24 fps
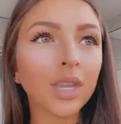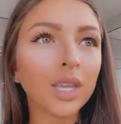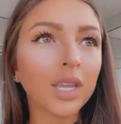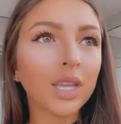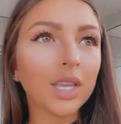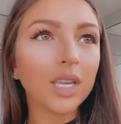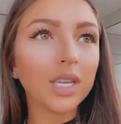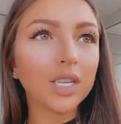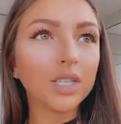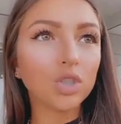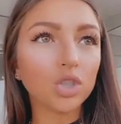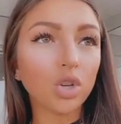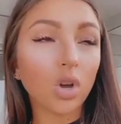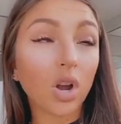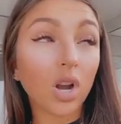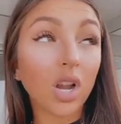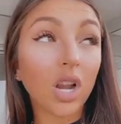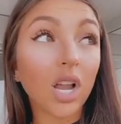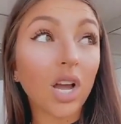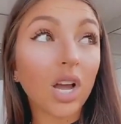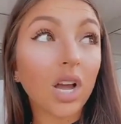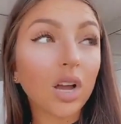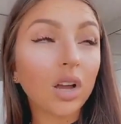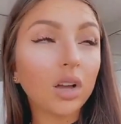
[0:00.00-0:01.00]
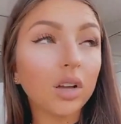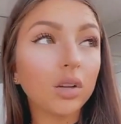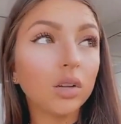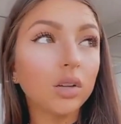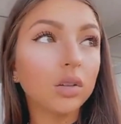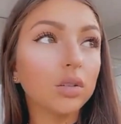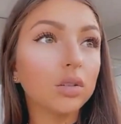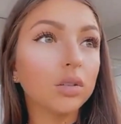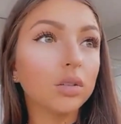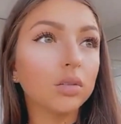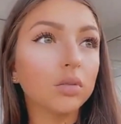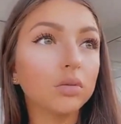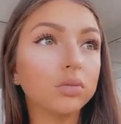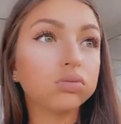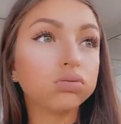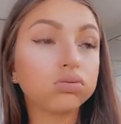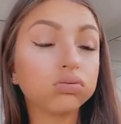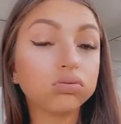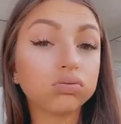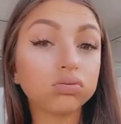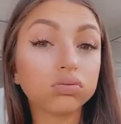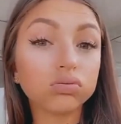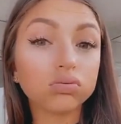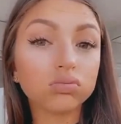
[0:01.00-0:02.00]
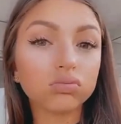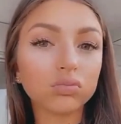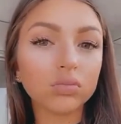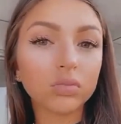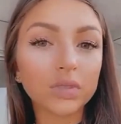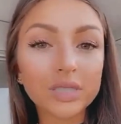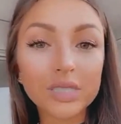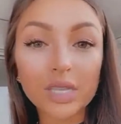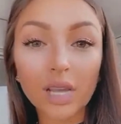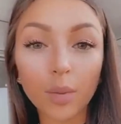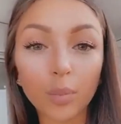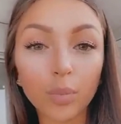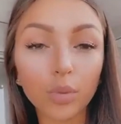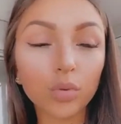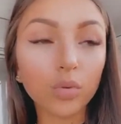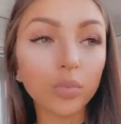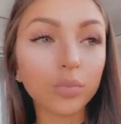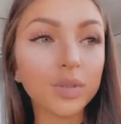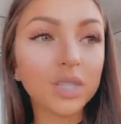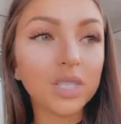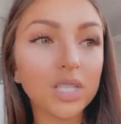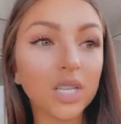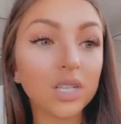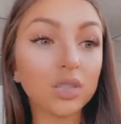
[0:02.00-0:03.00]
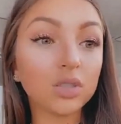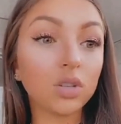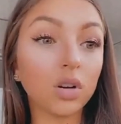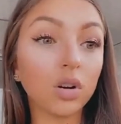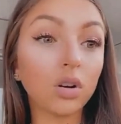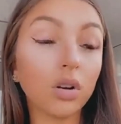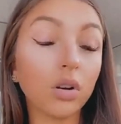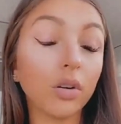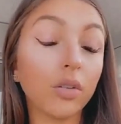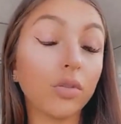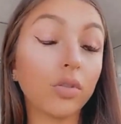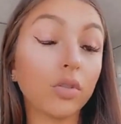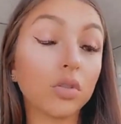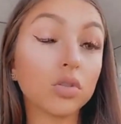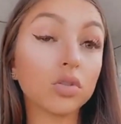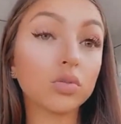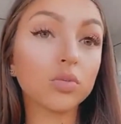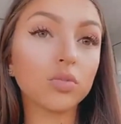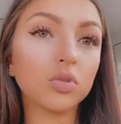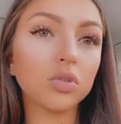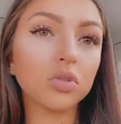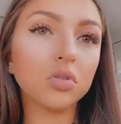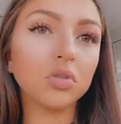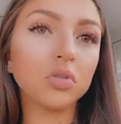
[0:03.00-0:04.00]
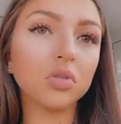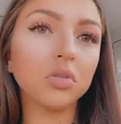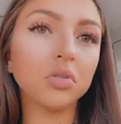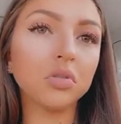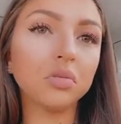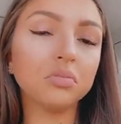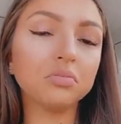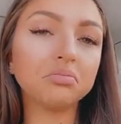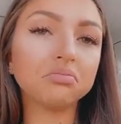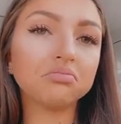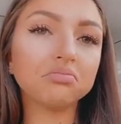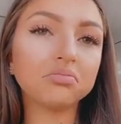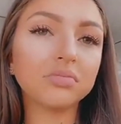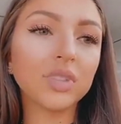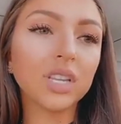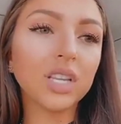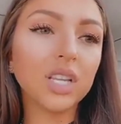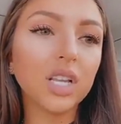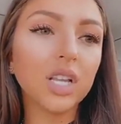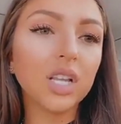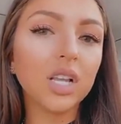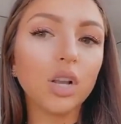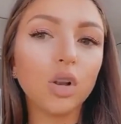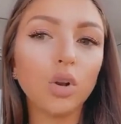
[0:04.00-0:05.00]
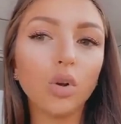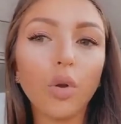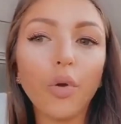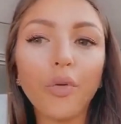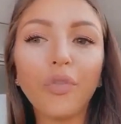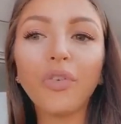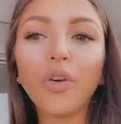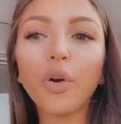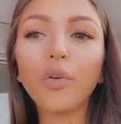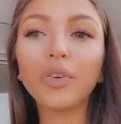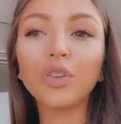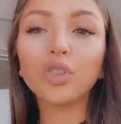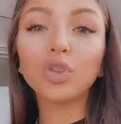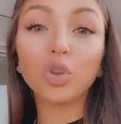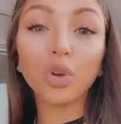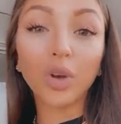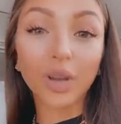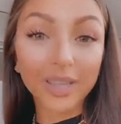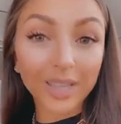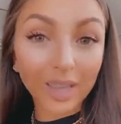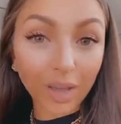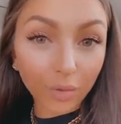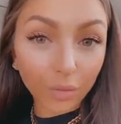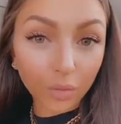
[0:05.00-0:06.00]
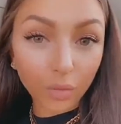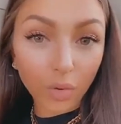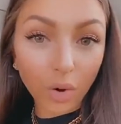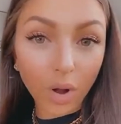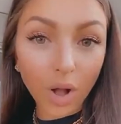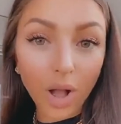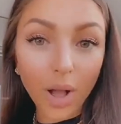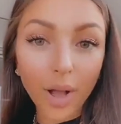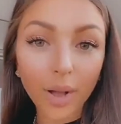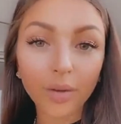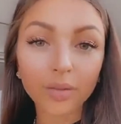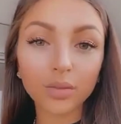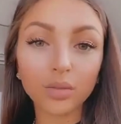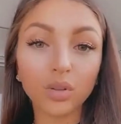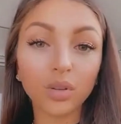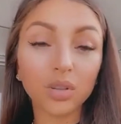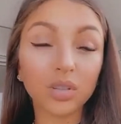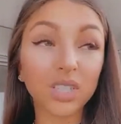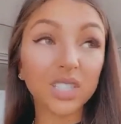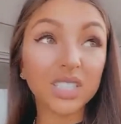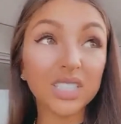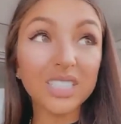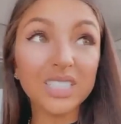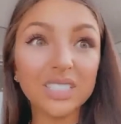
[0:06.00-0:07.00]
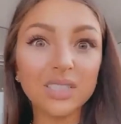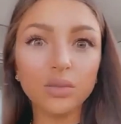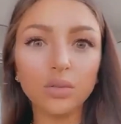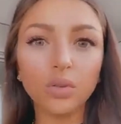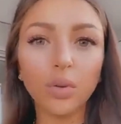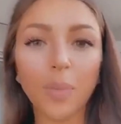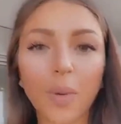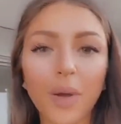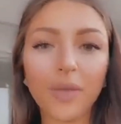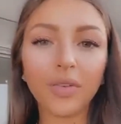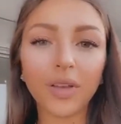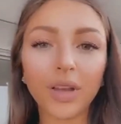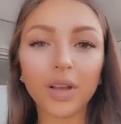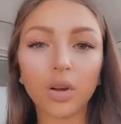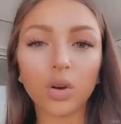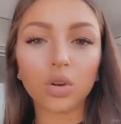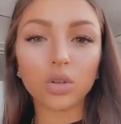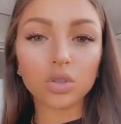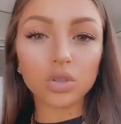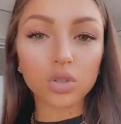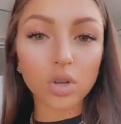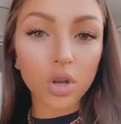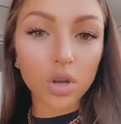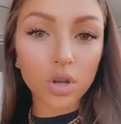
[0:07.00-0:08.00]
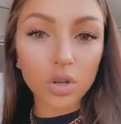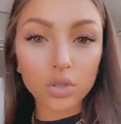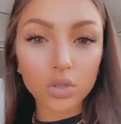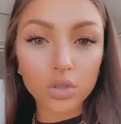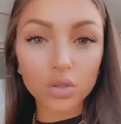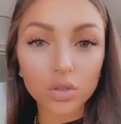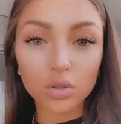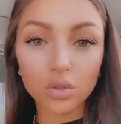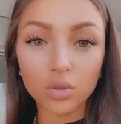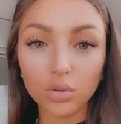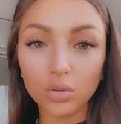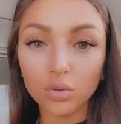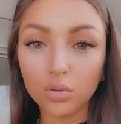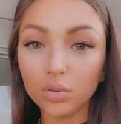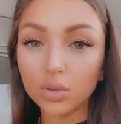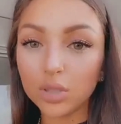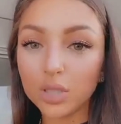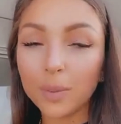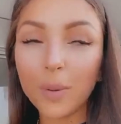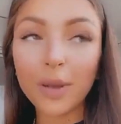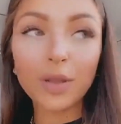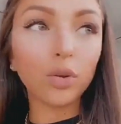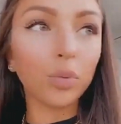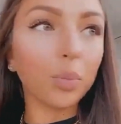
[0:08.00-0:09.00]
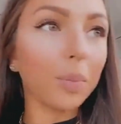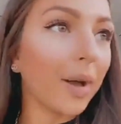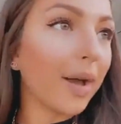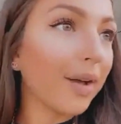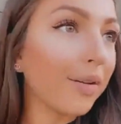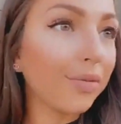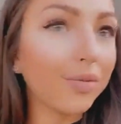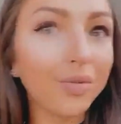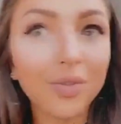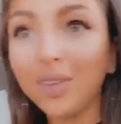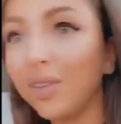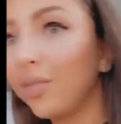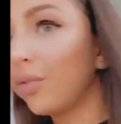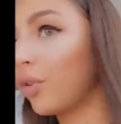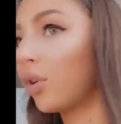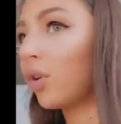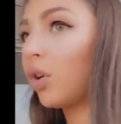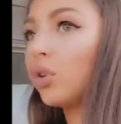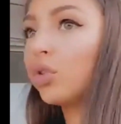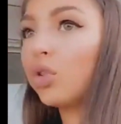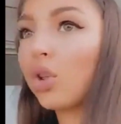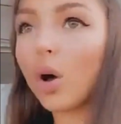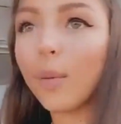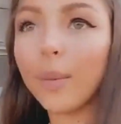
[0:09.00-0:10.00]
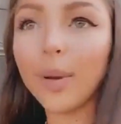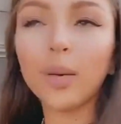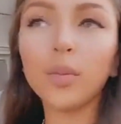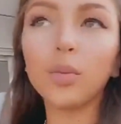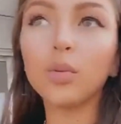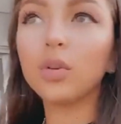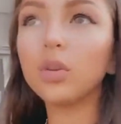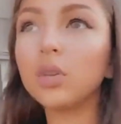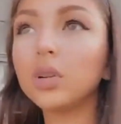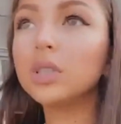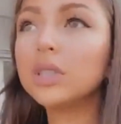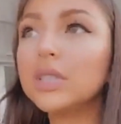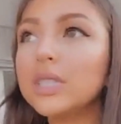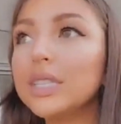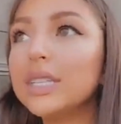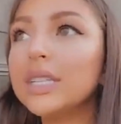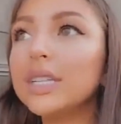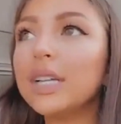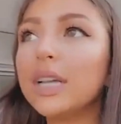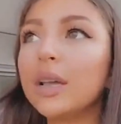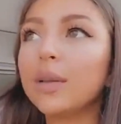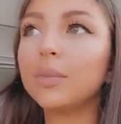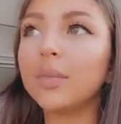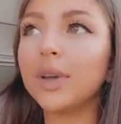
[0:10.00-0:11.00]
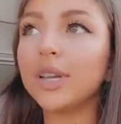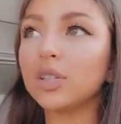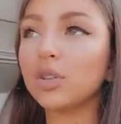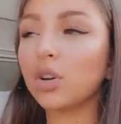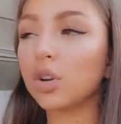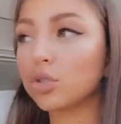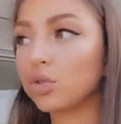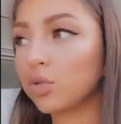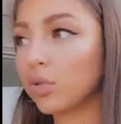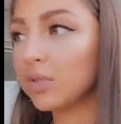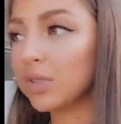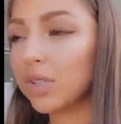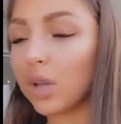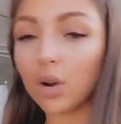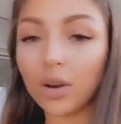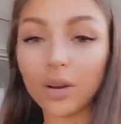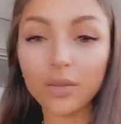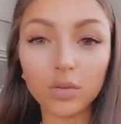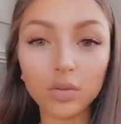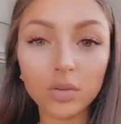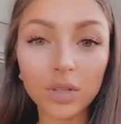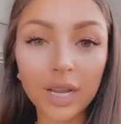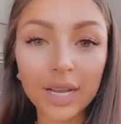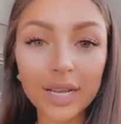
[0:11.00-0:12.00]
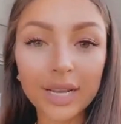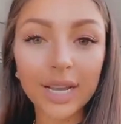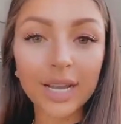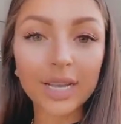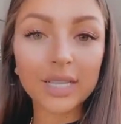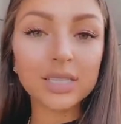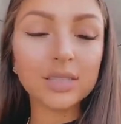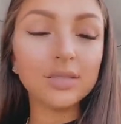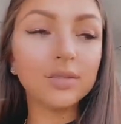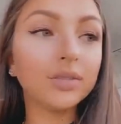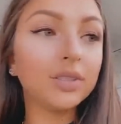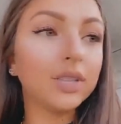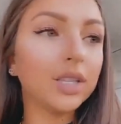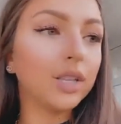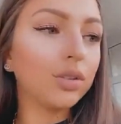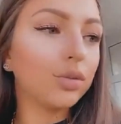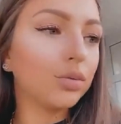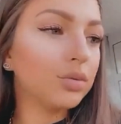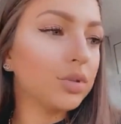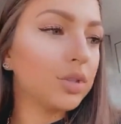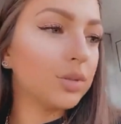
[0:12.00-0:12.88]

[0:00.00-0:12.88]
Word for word: Et genre là, euh, c'est un peu compliqué. Genre, euh, franchement, euh, le fait en fait de rien voir, de ri, de pas faire grand chose, de je sais pas, de pas vivre normalement, ben genre je trouve ça enlève toute la créativité et tout.